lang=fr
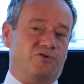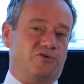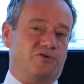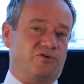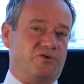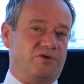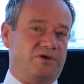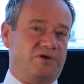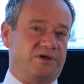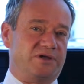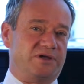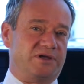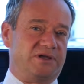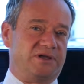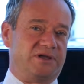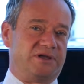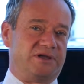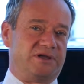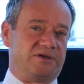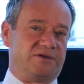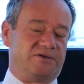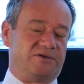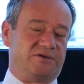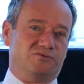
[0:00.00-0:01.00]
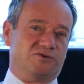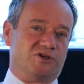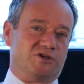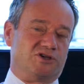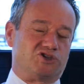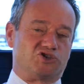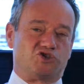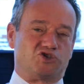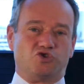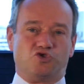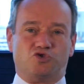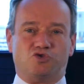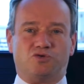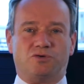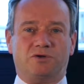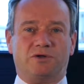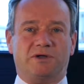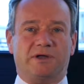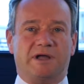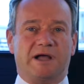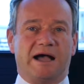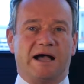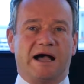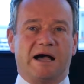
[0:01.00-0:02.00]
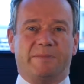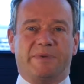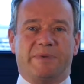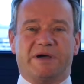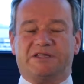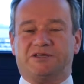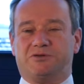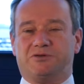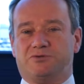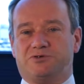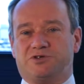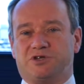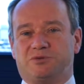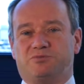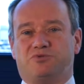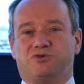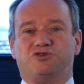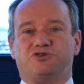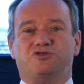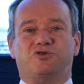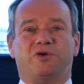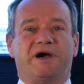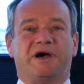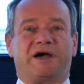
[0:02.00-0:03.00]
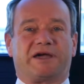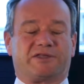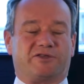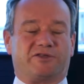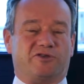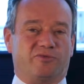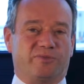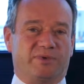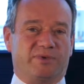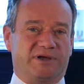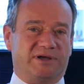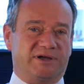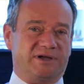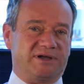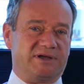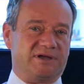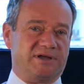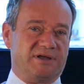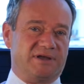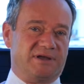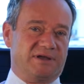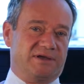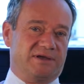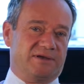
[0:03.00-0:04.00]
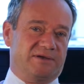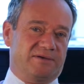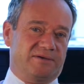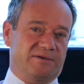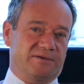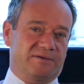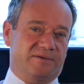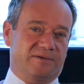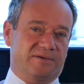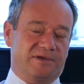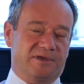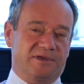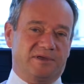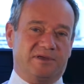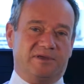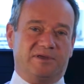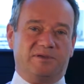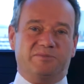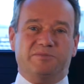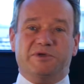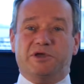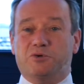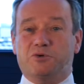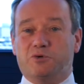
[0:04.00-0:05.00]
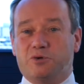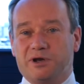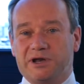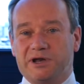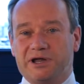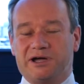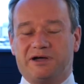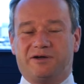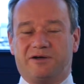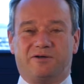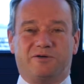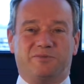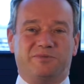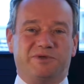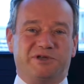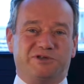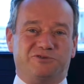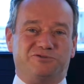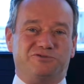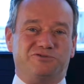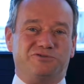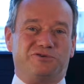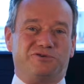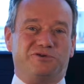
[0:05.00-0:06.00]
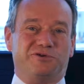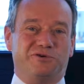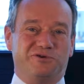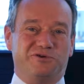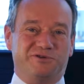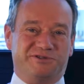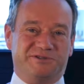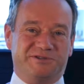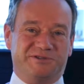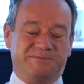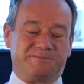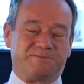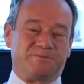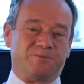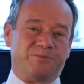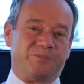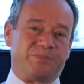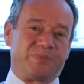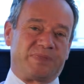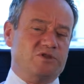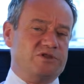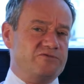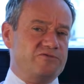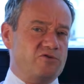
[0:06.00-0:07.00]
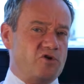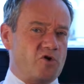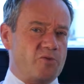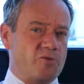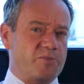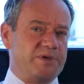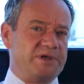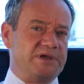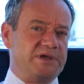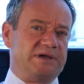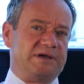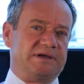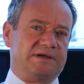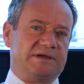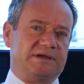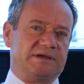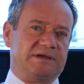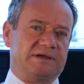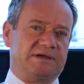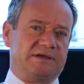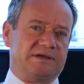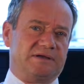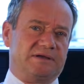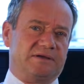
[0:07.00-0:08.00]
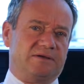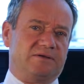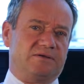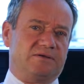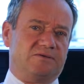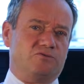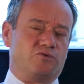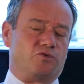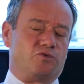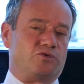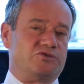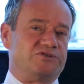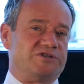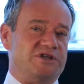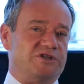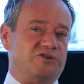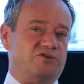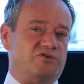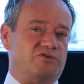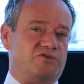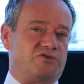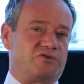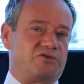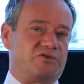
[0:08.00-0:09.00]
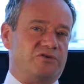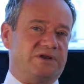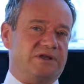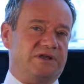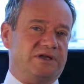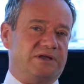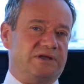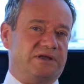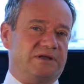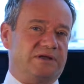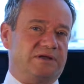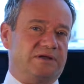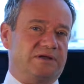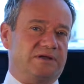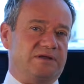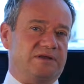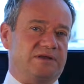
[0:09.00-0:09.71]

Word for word: euro et nous achetons à partir de 7% acte en main, euh, et bien au-delà, euh, bien sûr, aussi. Au niveau européen, euh, nous constatons que les,